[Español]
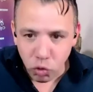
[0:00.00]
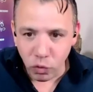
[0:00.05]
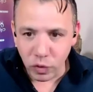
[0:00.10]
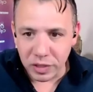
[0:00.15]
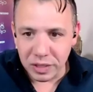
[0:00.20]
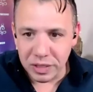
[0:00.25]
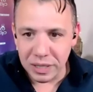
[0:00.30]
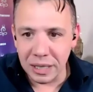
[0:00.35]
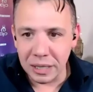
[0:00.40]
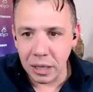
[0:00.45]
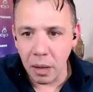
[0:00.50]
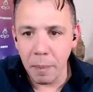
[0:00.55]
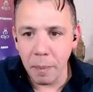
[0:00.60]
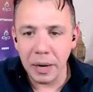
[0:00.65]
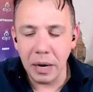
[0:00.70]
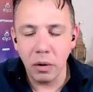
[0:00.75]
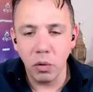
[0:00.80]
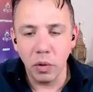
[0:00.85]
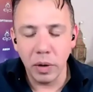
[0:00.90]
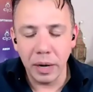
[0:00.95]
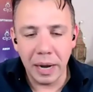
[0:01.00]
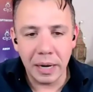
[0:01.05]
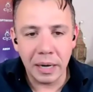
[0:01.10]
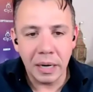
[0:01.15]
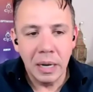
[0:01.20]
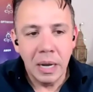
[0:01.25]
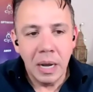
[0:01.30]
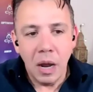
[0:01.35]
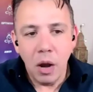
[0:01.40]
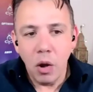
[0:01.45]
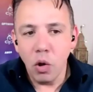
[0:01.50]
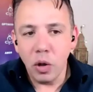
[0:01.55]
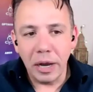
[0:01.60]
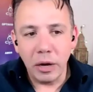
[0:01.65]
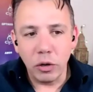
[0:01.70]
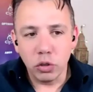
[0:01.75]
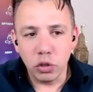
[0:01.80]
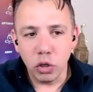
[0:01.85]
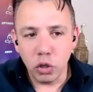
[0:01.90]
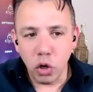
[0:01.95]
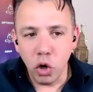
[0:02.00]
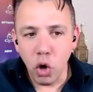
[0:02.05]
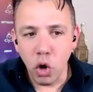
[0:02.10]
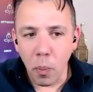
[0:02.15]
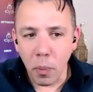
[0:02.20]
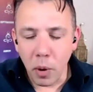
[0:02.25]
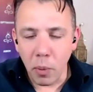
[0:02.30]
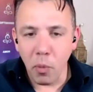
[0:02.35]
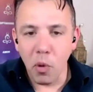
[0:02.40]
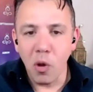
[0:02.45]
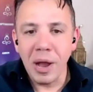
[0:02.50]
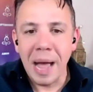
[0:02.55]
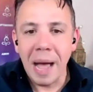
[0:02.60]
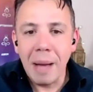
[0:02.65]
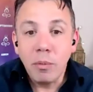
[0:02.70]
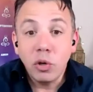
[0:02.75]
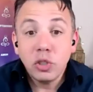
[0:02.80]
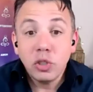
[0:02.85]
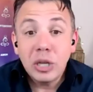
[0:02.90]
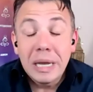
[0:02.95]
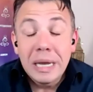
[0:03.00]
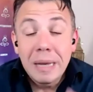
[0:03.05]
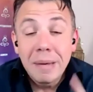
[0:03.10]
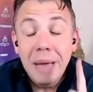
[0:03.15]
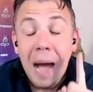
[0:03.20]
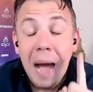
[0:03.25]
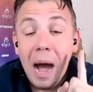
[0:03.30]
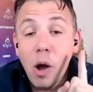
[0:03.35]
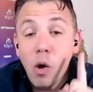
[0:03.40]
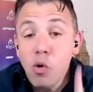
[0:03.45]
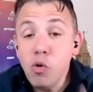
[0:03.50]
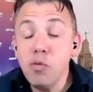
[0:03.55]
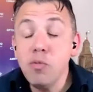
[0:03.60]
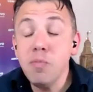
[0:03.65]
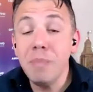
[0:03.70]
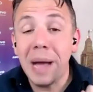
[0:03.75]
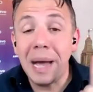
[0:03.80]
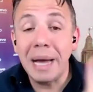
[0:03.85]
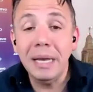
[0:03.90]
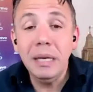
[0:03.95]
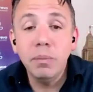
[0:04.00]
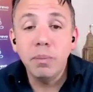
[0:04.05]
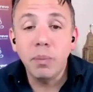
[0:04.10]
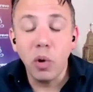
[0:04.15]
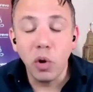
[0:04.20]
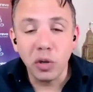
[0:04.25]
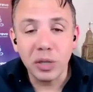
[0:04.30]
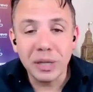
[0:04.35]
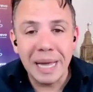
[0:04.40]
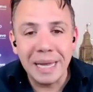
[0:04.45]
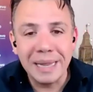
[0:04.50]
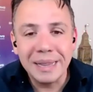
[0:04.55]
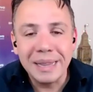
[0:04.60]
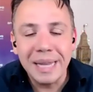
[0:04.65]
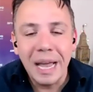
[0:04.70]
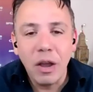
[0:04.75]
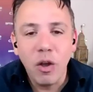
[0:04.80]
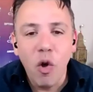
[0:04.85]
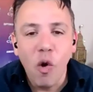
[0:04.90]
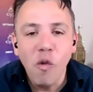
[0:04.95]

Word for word: suficientes para lograr lo que nosotros nos propongamos y aún más importante,